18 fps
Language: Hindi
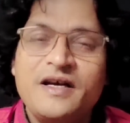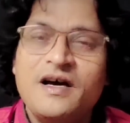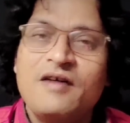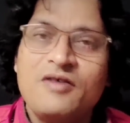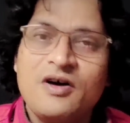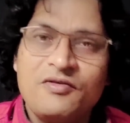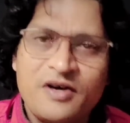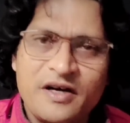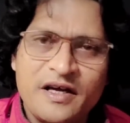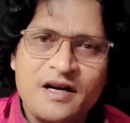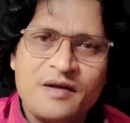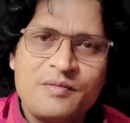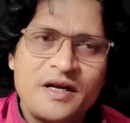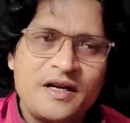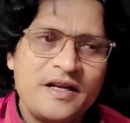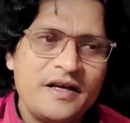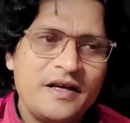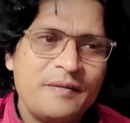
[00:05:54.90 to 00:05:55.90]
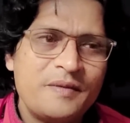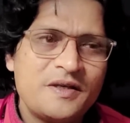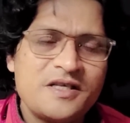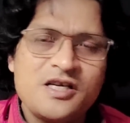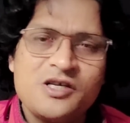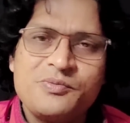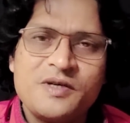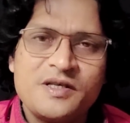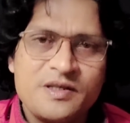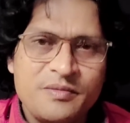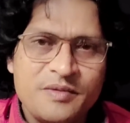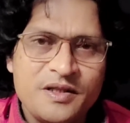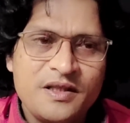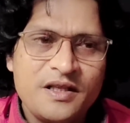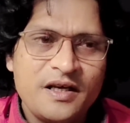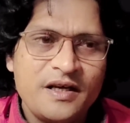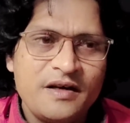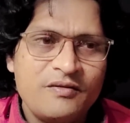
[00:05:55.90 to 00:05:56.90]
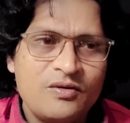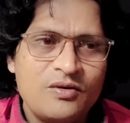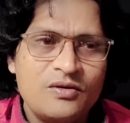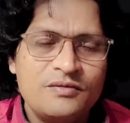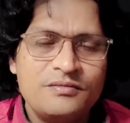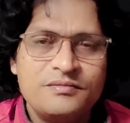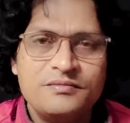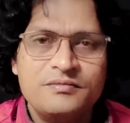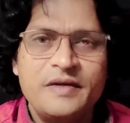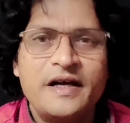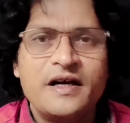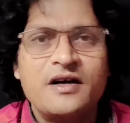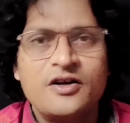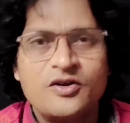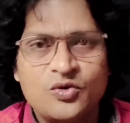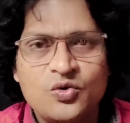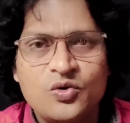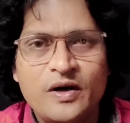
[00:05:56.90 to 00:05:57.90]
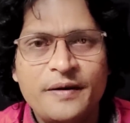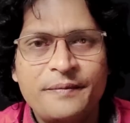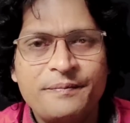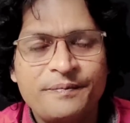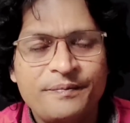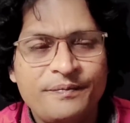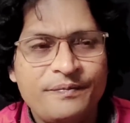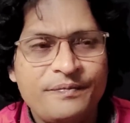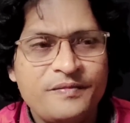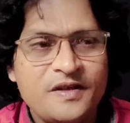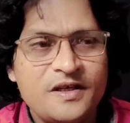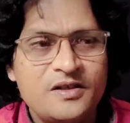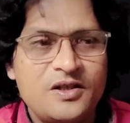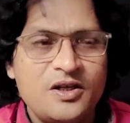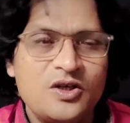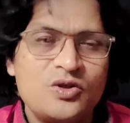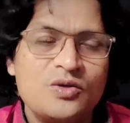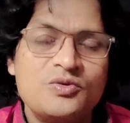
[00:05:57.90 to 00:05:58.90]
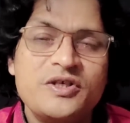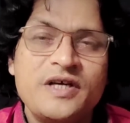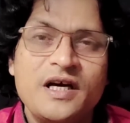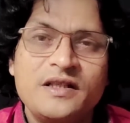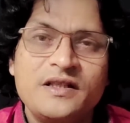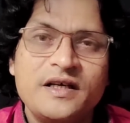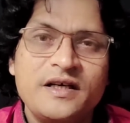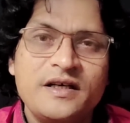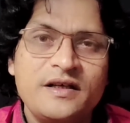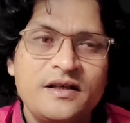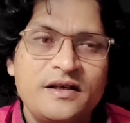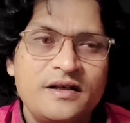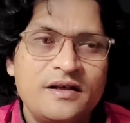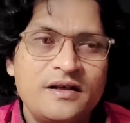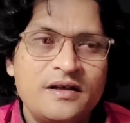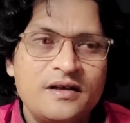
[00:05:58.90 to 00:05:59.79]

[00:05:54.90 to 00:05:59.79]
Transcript: भाई हवा वगैरह भरने के पचास पैसे मिलते हैं वो मैं कर दूँगा इतना तो मुझे आता है